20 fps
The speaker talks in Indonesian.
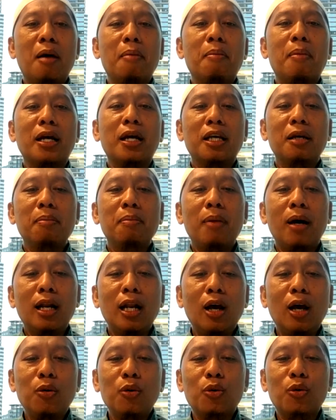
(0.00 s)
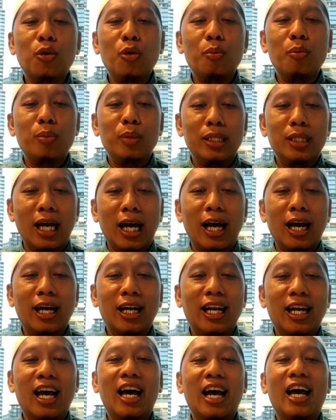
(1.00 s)
Bagaimana hukumnya?
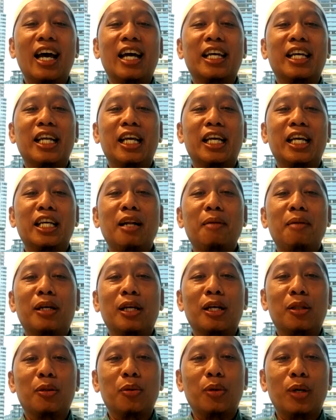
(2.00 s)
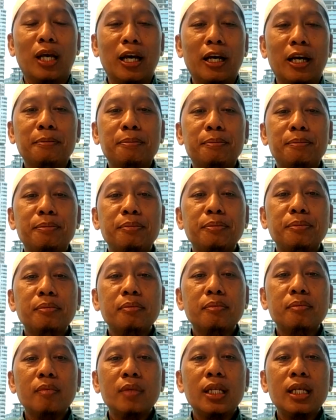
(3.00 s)
Nah, kira-kira begitu ya.
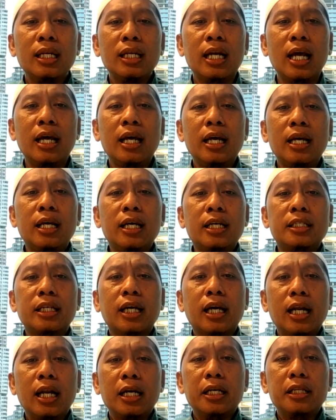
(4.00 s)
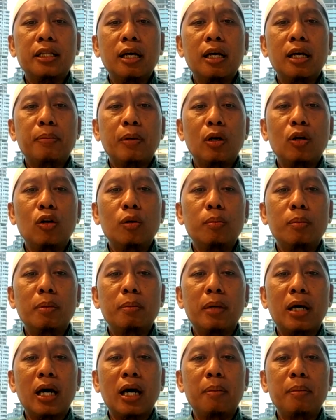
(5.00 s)
Nah, sekarang kita perlu
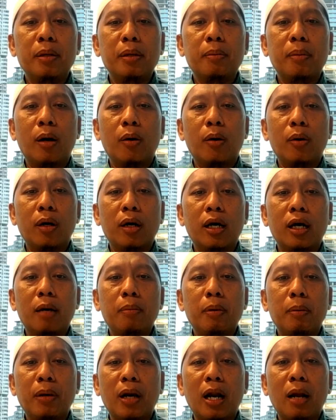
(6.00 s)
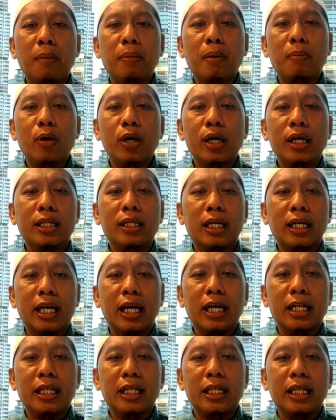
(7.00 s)
memahami bahwa eh, beberapa poin
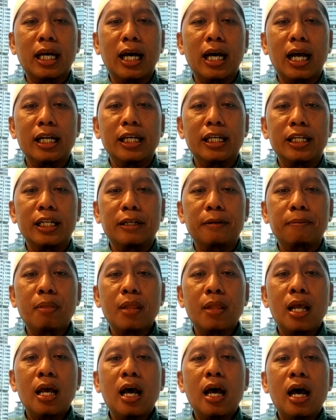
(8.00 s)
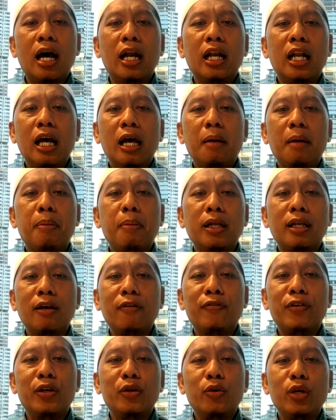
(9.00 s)
terkait tentang hal ini. Ada
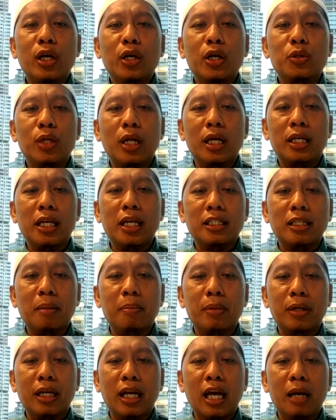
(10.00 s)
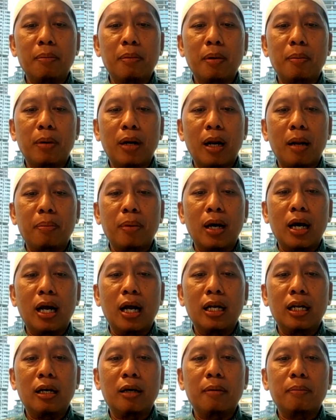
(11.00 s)
banyak video yang sudah saya sampaikan, beberapa
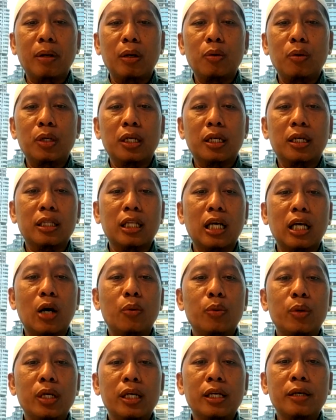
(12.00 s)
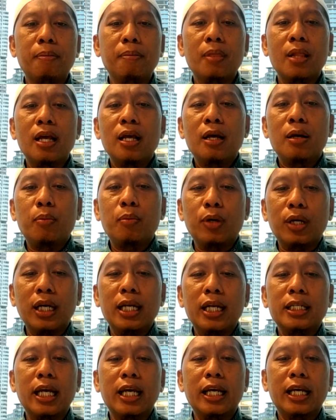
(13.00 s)
hal yang perlu diketahui.
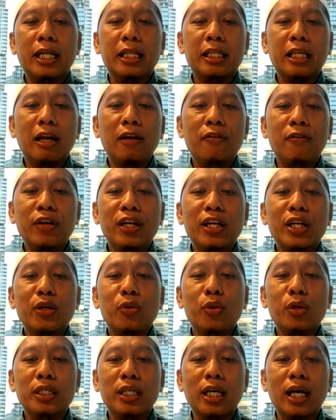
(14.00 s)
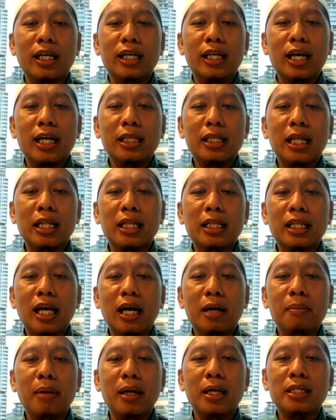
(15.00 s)
Mungkin saya ingatkan video saya
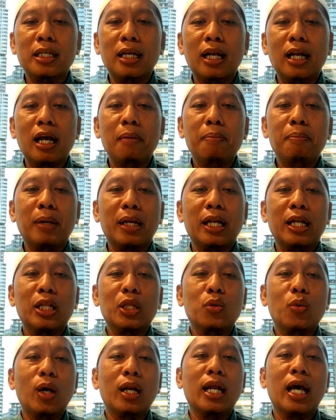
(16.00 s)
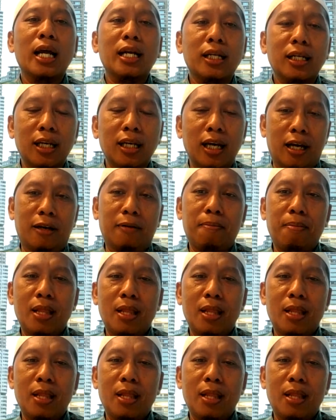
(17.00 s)
tentang masalah penentuan harga.